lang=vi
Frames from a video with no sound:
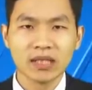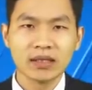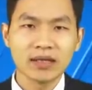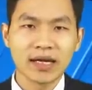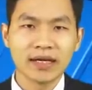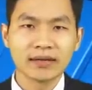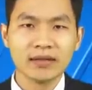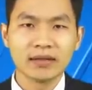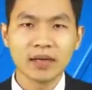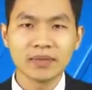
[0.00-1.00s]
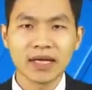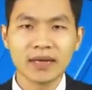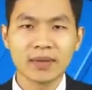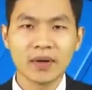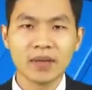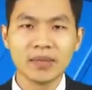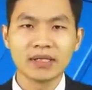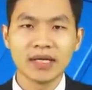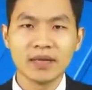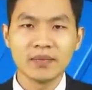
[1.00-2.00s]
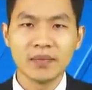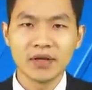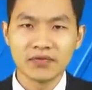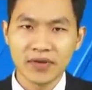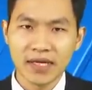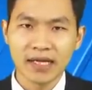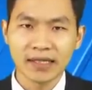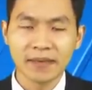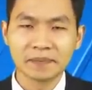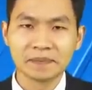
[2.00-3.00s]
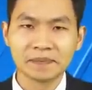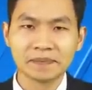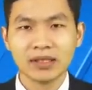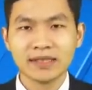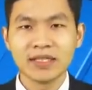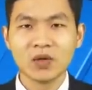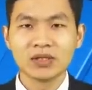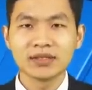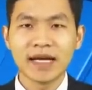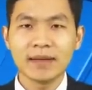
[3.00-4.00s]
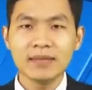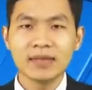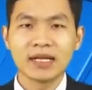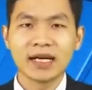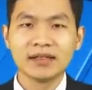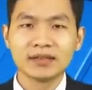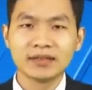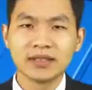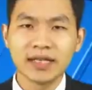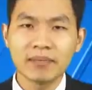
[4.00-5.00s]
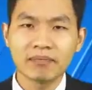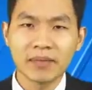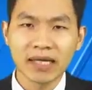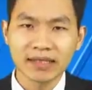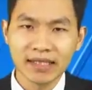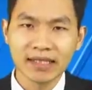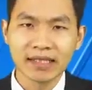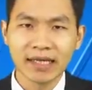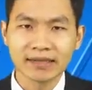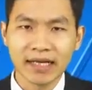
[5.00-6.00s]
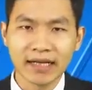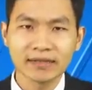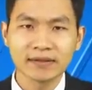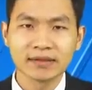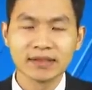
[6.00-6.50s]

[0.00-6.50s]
tức là được cấp thẻ bảo hiểm y tế miễn phí hàng năm Chế độ thứ 8 là được trợ cấp bằng tiền hàng tháng.